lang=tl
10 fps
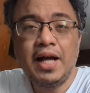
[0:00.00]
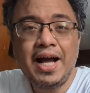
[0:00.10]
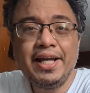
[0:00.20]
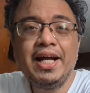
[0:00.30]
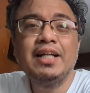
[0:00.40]

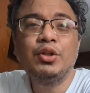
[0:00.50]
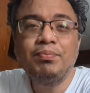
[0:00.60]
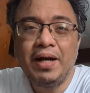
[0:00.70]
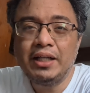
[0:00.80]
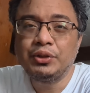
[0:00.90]
Aya
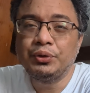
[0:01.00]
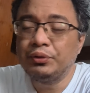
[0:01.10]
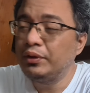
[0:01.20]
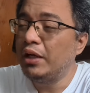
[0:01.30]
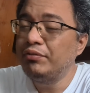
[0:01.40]

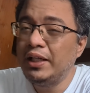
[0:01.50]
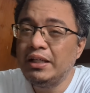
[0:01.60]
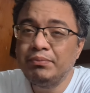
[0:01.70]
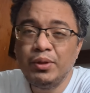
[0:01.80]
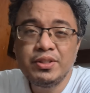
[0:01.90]
Topacio,
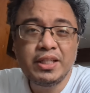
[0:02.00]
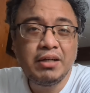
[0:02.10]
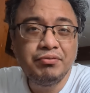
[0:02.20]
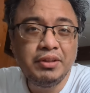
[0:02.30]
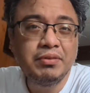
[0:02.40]
available
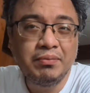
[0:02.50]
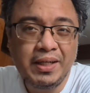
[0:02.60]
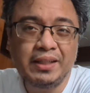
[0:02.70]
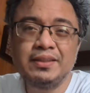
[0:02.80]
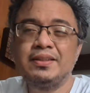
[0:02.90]
sa Viva
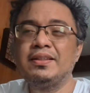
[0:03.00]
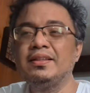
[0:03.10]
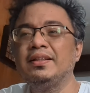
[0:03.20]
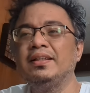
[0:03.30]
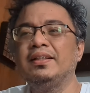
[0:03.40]
Max.
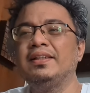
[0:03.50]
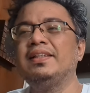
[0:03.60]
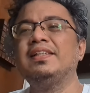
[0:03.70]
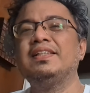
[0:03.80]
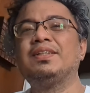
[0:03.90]

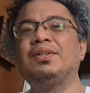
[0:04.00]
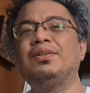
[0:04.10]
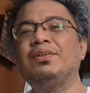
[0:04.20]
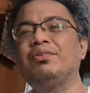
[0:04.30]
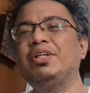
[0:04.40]

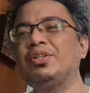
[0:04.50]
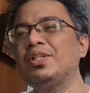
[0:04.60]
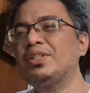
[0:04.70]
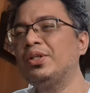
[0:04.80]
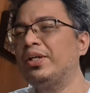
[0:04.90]
So, ang kwento
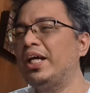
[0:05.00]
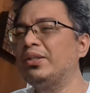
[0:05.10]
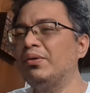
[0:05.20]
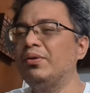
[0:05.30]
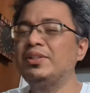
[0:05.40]
ng story ay
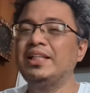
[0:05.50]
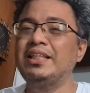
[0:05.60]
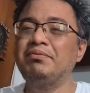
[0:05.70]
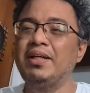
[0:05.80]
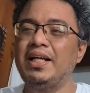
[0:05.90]
tungkol sa
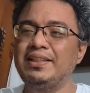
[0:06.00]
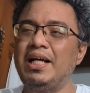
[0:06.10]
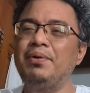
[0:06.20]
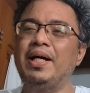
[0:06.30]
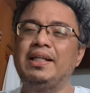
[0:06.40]
isang
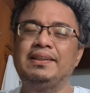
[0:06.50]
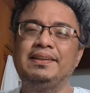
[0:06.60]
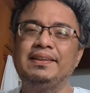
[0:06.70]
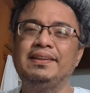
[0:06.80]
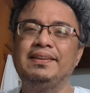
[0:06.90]
mag-asawa
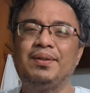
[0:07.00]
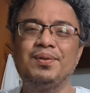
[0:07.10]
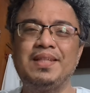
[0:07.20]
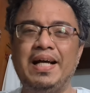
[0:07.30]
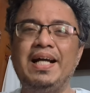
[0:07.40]
na
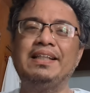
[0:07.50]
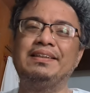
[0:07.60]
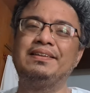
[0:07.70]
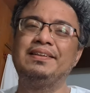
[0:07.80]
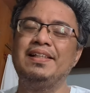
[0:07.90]
kung
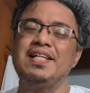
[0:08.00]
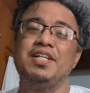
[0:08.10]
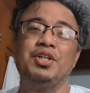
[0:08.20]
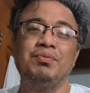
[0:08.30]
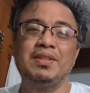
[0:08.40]
saan
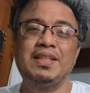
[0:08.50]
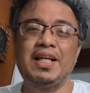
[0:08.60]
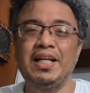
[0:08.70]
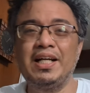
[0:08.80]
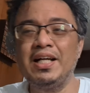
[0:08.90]
yung
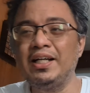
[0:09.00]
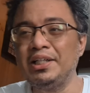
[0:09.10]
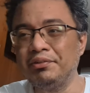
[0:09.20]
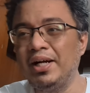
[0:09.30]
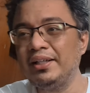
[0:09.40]
mister ay
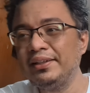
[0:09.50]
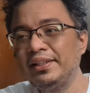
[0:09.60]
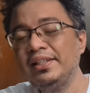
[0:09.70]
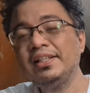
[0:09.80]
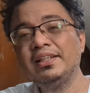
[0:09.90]
nangangaliwa.
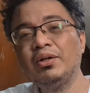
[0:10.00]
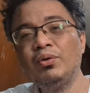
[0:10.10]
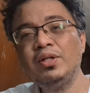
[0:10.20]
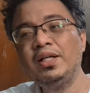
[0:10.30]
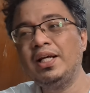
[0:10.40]

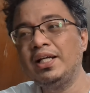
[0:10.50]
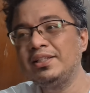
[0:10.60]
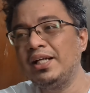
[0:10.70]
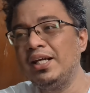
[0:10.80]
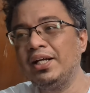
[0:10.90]
Nahuli ni
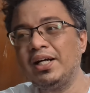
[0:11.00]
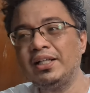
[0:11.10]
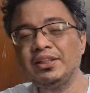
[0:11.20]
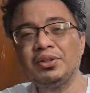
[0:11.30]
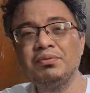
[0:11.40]
Angelica
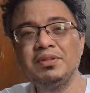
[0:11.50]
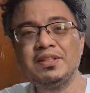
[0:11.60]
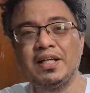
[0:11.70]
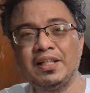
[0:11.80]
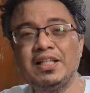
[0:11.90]
Hart itong
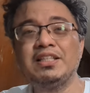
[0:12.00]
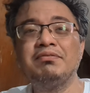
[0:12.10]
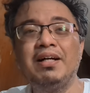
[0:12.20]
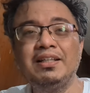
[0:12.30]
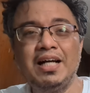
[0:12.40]
mister niya na si
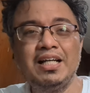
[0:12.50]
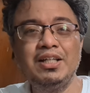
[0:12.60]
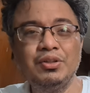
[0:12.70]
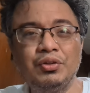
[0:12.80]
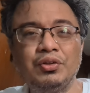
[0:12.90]
Van
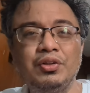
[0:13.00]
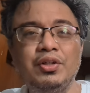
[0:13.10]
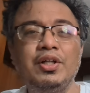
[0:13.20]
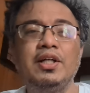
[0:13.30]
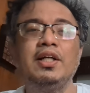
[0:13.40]
Allen Ong
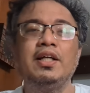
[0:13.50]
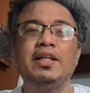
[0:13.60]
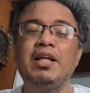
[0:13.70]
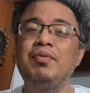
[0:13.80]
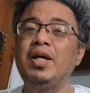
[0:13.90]

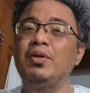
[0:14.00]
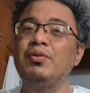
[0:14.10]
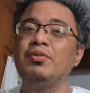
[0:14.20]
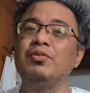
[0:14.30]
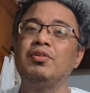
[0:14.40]
na
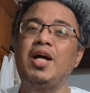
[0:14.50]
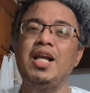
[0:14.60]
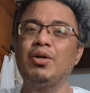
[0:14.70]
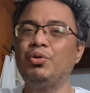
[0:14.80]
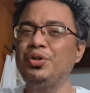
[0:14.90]
mayroong
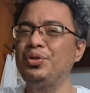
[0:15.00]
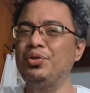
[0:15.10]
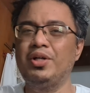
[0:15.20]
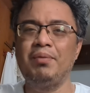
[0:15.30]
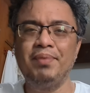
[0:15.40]

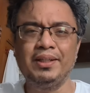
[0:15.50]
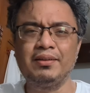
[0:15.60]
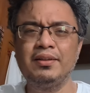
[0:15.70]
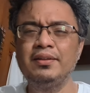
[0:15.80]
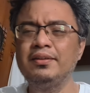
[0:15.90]
kalaguyo, kabit.